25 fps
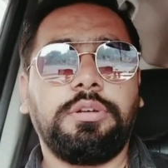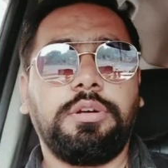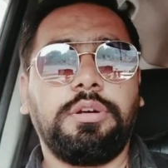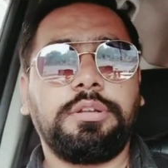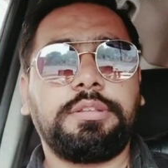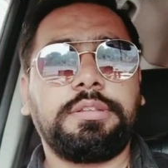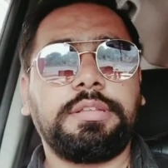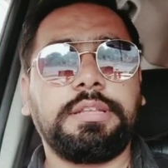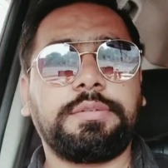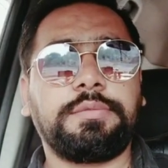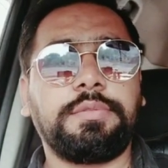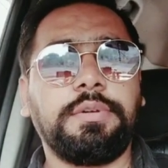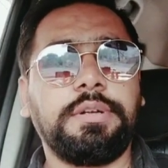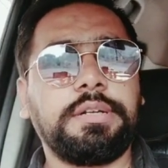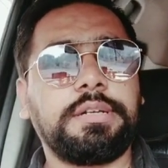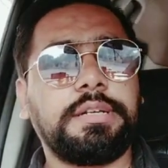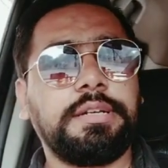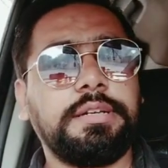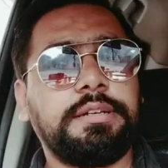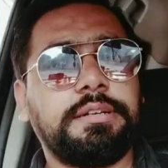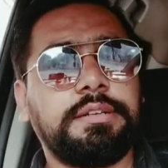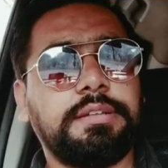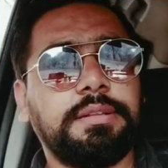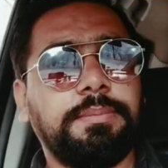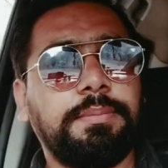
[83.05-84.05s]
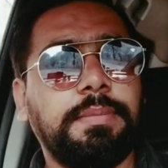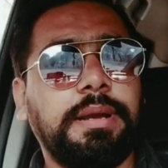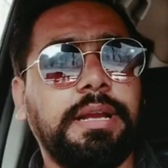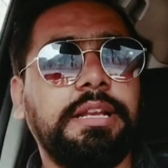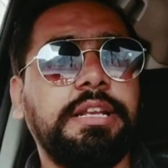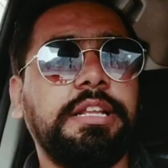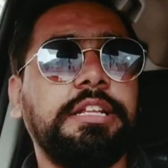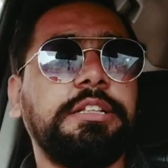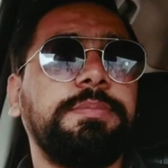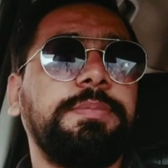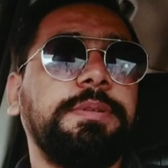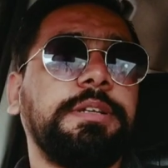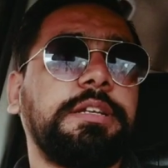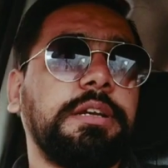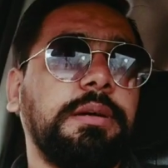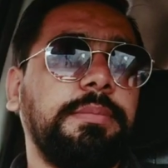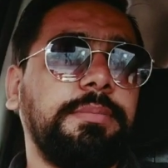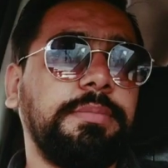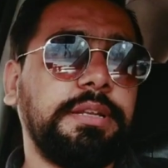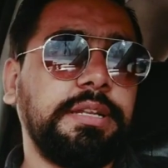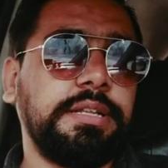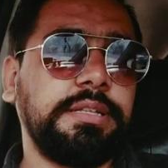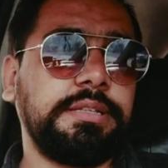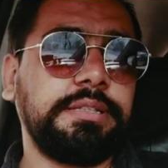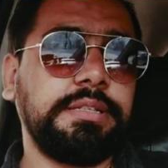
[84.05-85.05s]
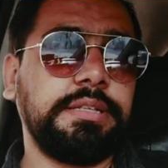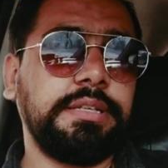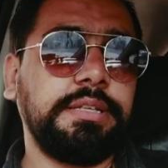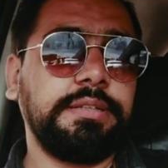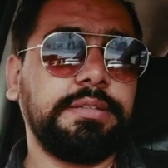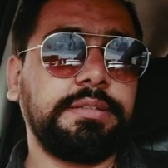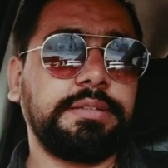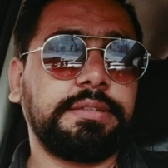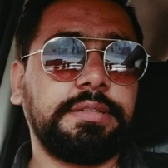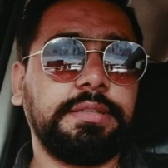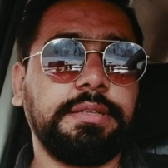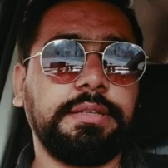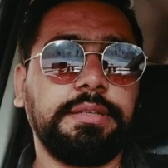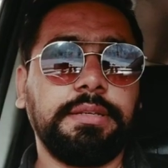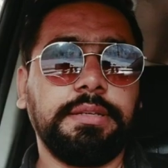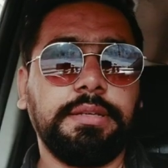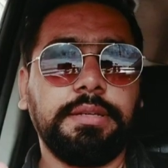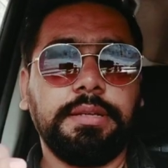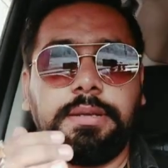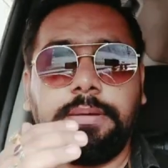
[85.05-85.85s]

और सिक्वेंट किट से माइलेज भी कम रहती है इसकी